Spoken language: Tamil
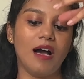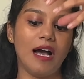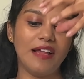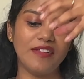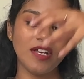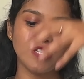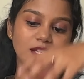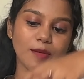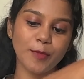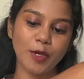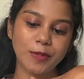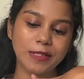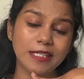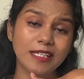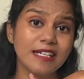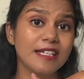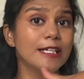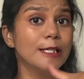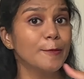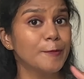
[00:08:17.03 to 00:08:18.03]
அதே சமயம்
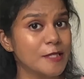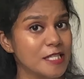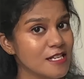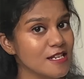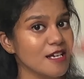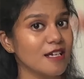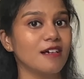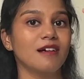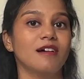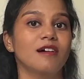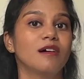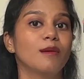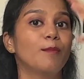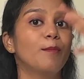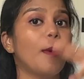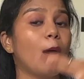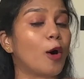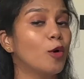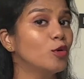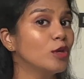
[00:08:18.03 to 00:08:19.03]
வந்துட்டு லிப்ஸ்டிக்
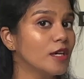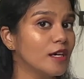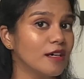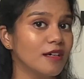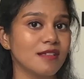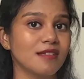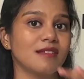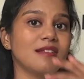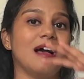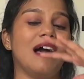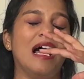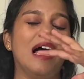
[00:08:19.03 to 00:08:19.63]
பவுடர்ஸ்